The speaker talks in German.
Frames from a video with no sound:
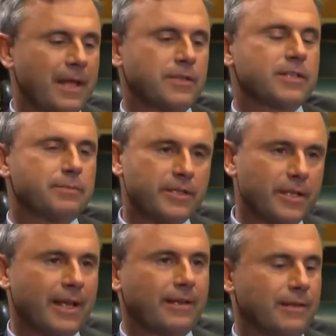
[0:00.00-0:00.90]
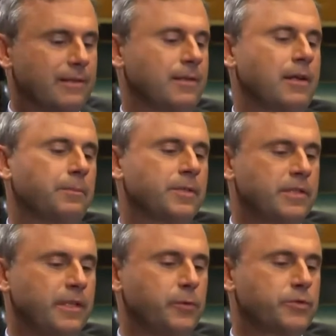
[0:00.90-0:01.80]
Also das möchte ich nicht. Ich, ich glaube, dass
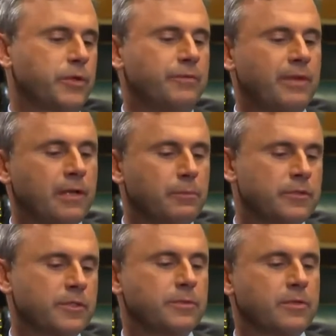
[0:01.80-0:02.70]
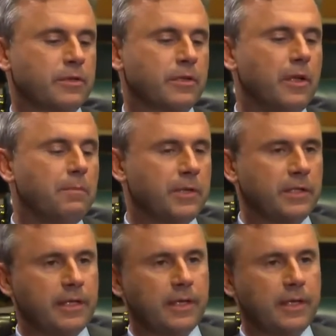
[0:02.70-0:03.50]
sich die EU so entwickeln muss, dass man sagt, die